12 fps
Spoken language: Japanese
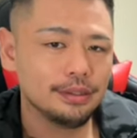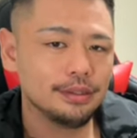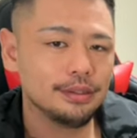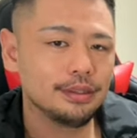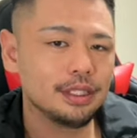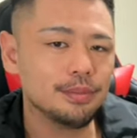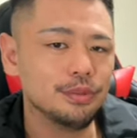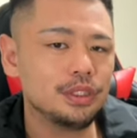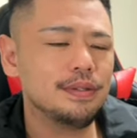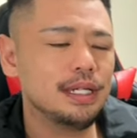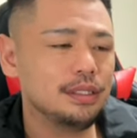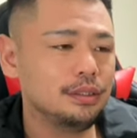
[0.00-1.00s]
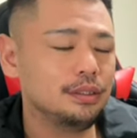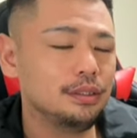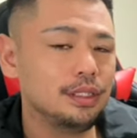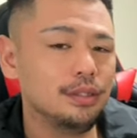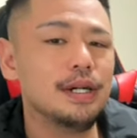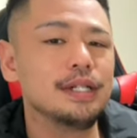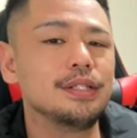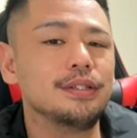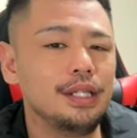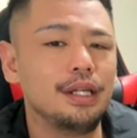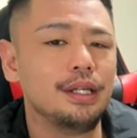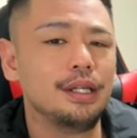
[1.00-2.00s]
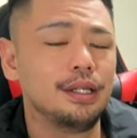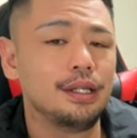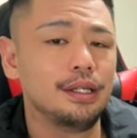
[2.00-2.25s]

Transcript: うん、気持ち悪で終わるよね、